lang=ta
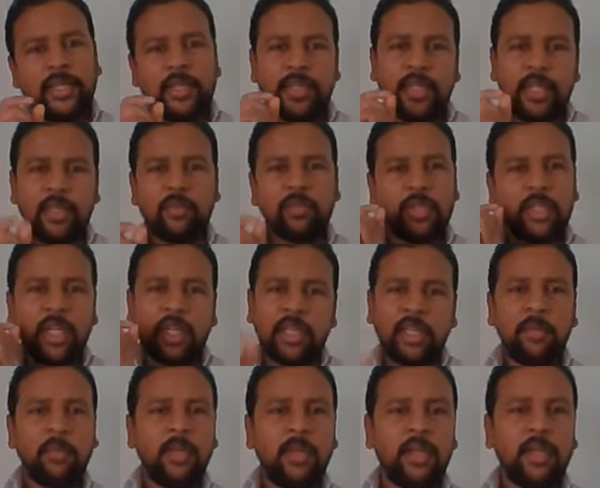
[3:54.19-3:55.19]
இதுலேயும் வந்து
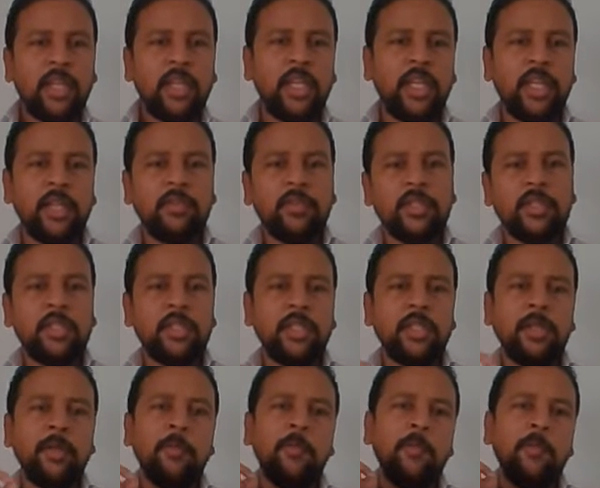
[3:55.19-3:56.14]
அதே மாதிரி தான் நீங்கள் வந்து